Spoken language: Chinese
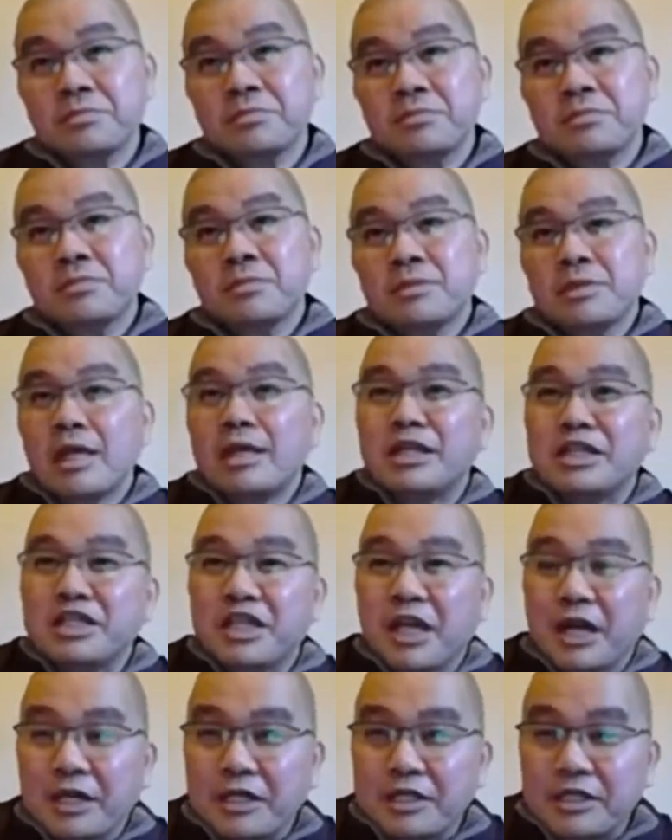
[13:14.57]
那你
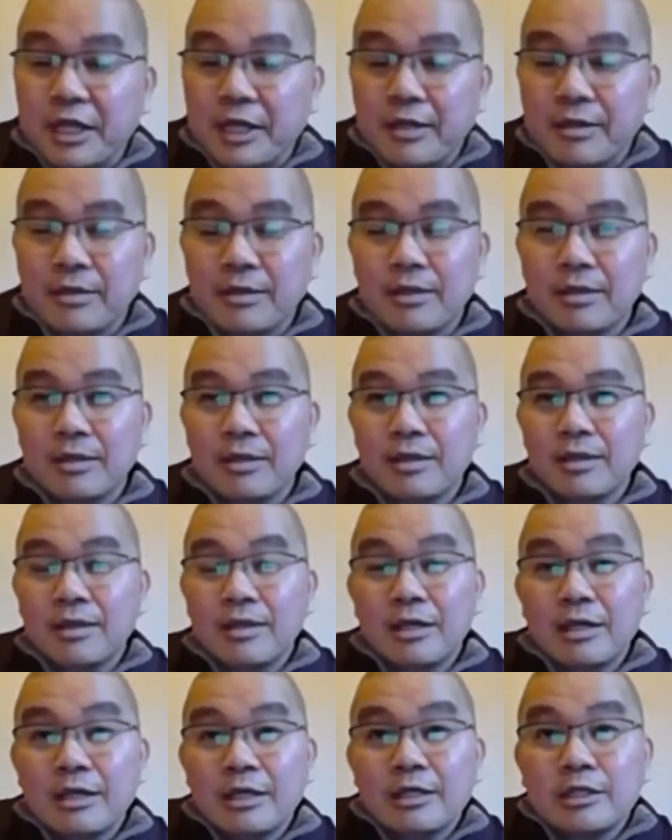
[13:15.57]
想一想，
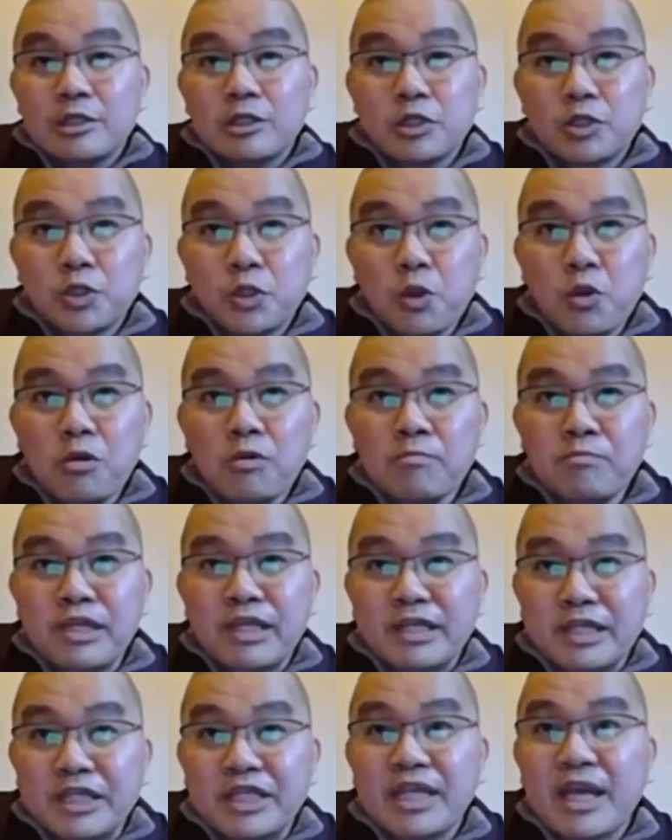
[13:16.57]
中品、
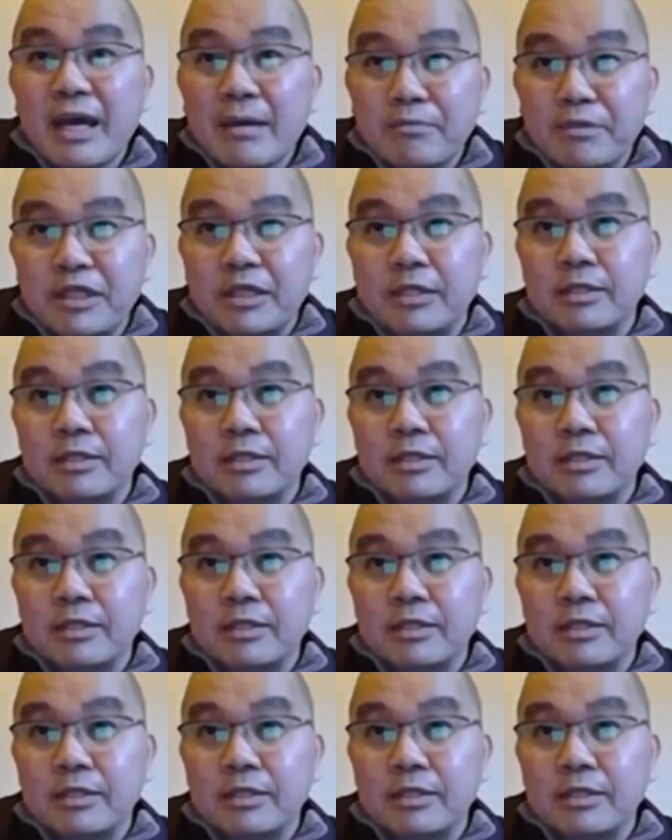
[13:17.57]
下品